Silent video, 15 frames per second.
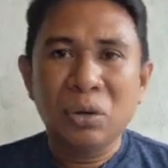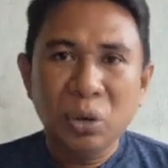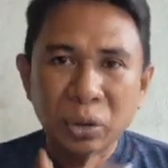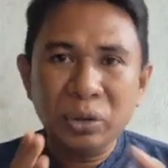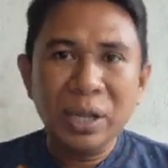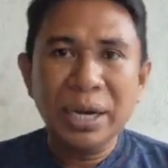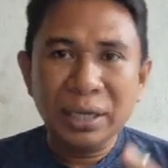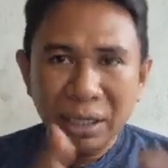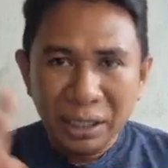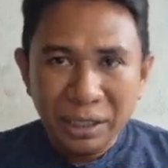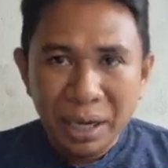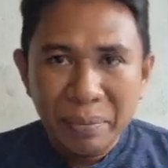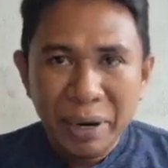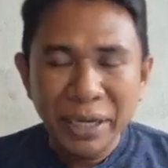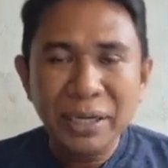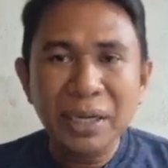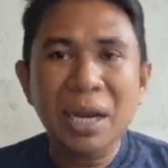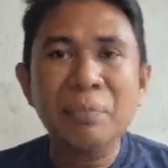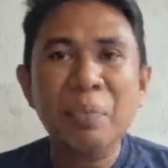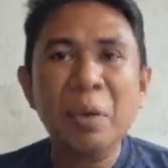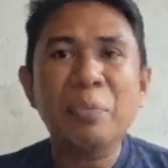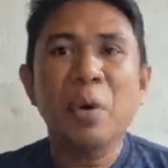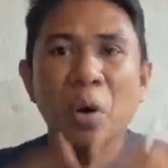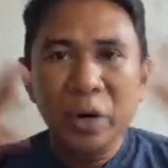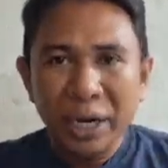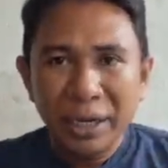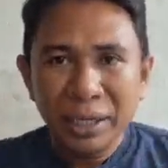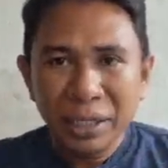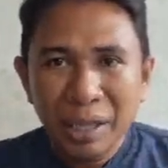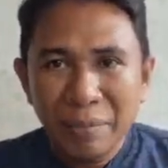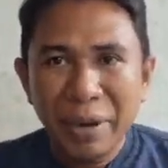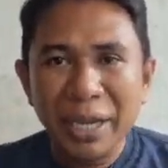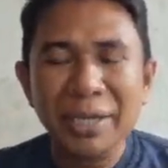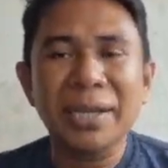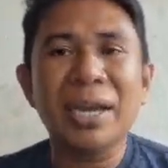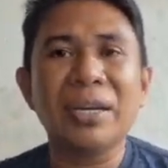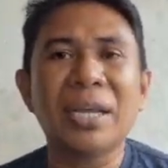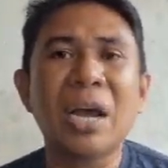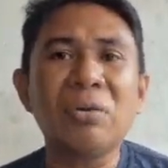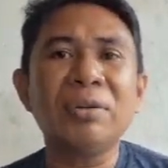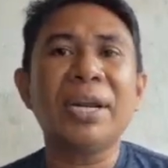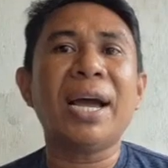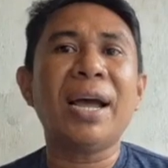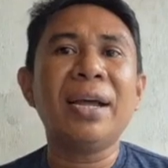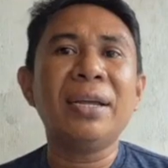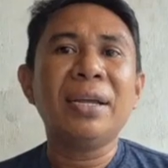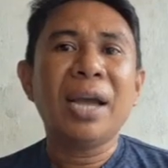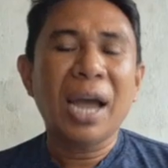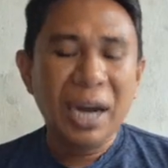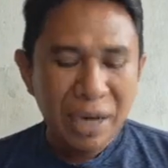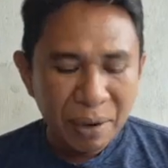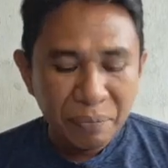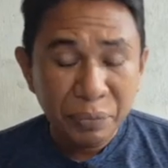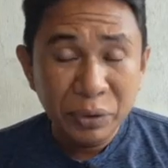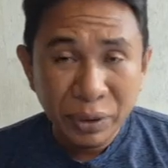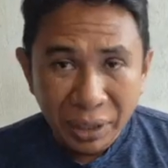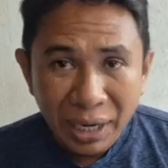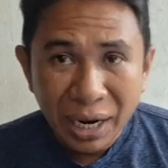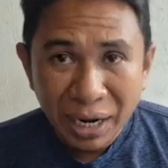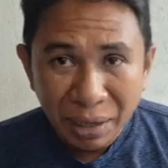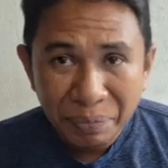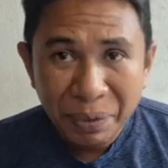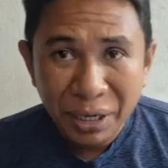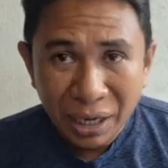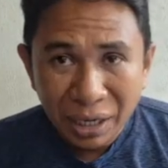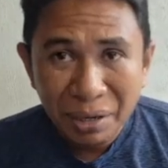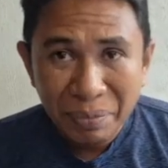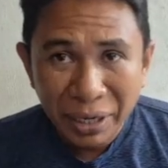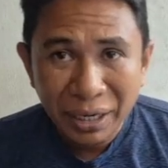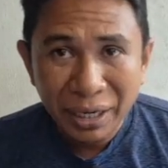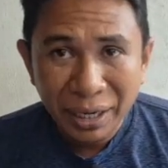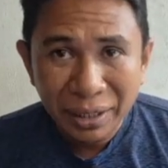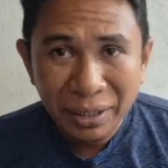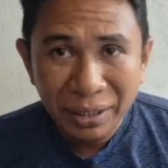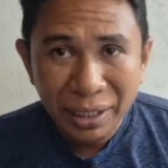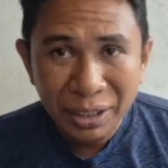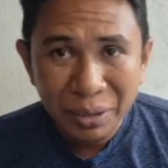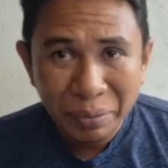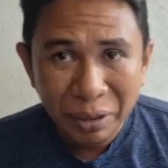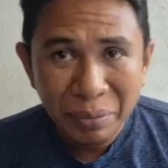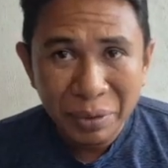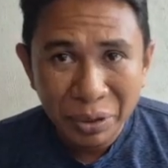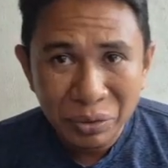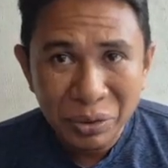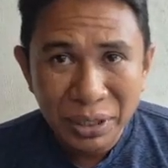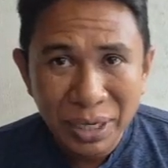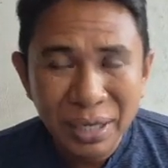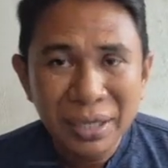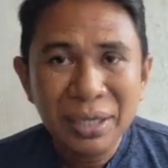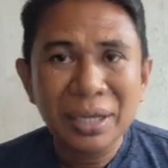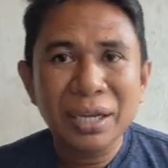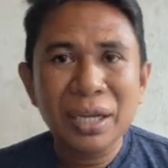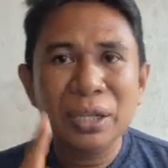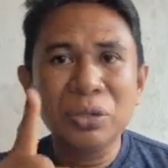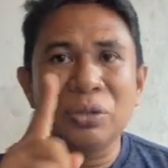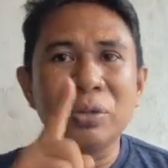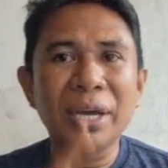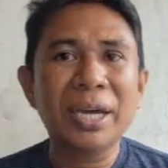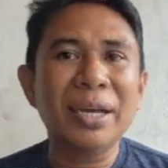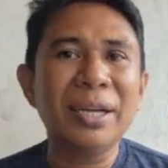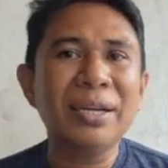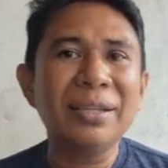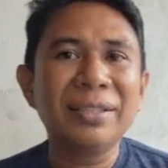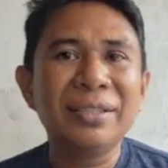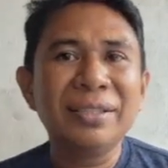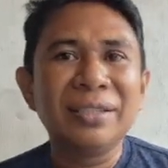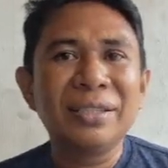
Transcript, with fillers: Hutan kita mainkan, pepohonan kita mainkan, ya udah alam pun tidak akan pernah ramah dengan kita sebagai manusia. Itu saudara,